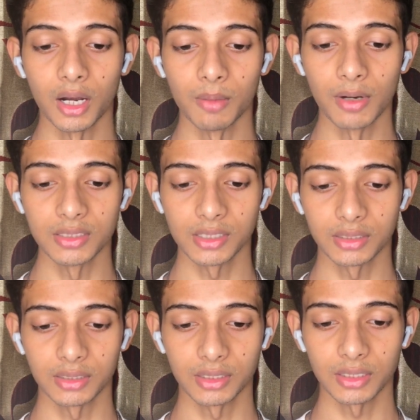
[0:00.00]
अब आ
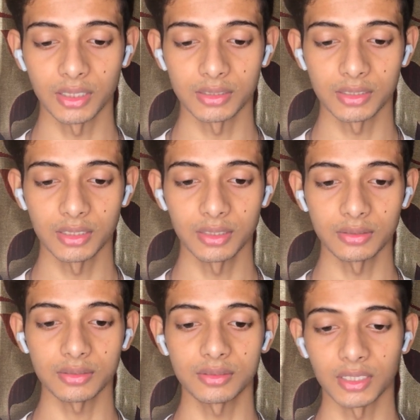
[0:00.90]
जाते हैं आज के
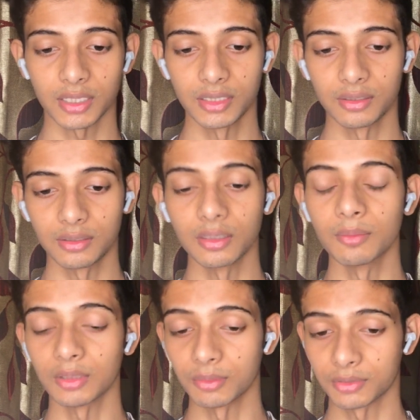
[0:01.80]
सेकंड नहीं
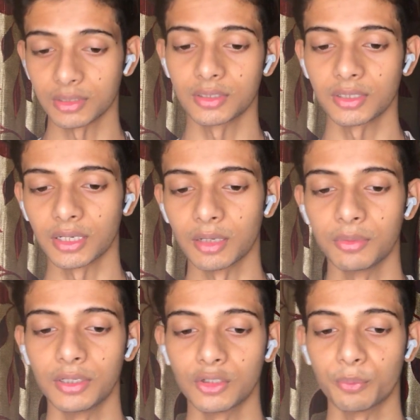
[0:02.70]
मतलब थर्ड ट्रायल
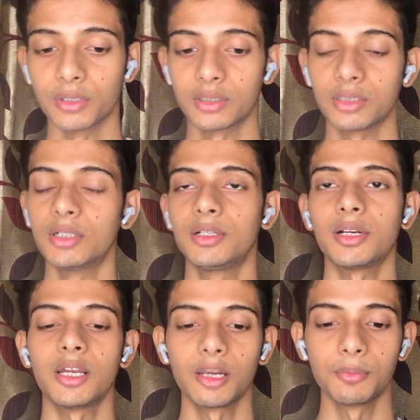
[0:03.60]
अपडेट के ऊपर थर्ड
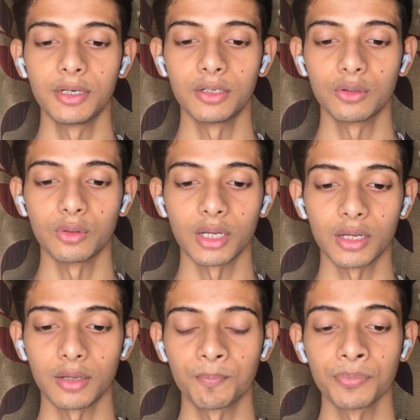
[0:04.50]
ट्रायल अपडेट हो रहा
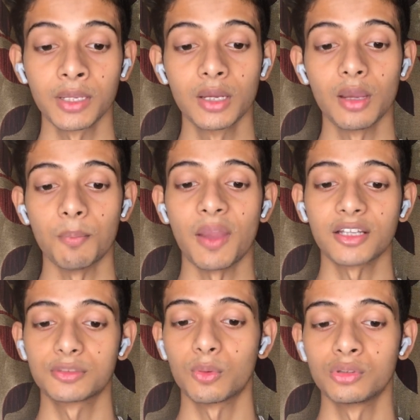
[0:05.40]
है
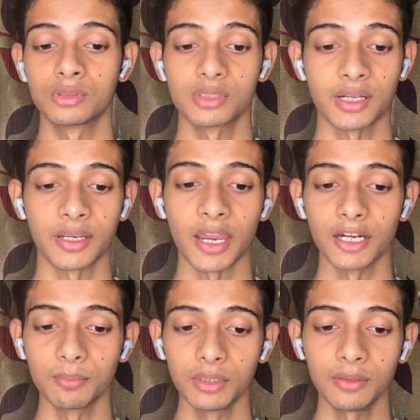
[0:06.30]
मैक्स पोस्ट
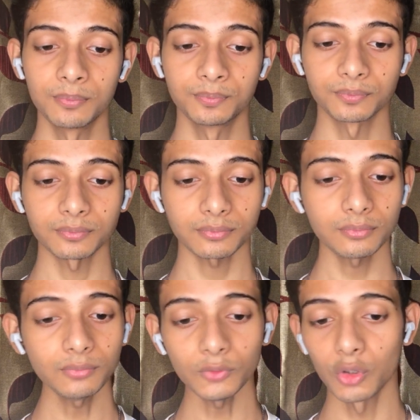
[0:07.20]
अकेडमी
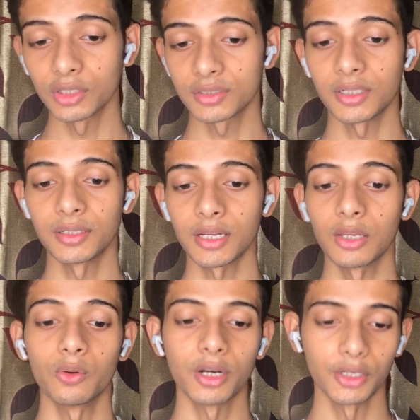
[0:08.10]
और इसका
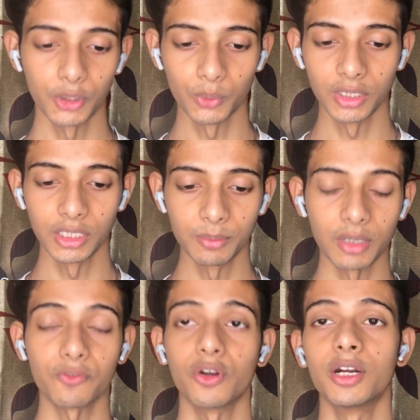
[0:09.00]
ट्रायल हो रहा है न्यू दिल्ली में फॉर